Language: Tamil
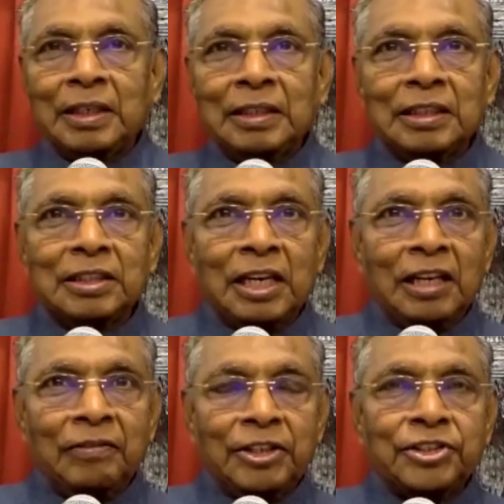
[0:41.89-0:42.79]
இந்த
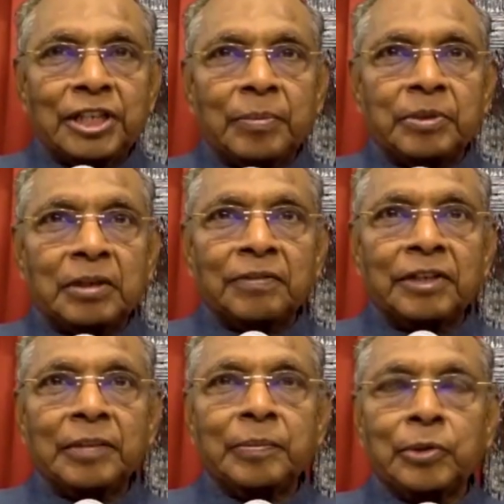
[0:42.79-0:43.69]
லெவன்த் சாப்டர் ஆஃப்
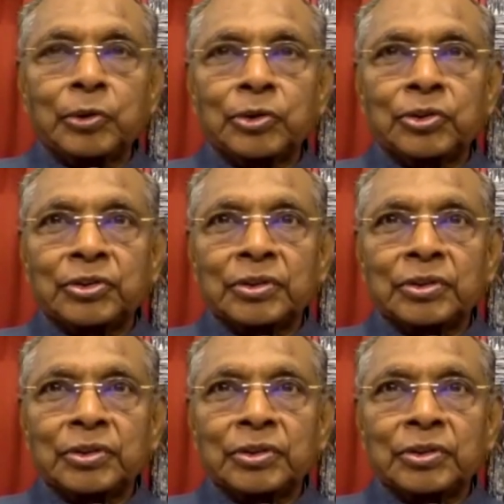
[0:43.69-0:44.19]
ஹீப்ரூஸ்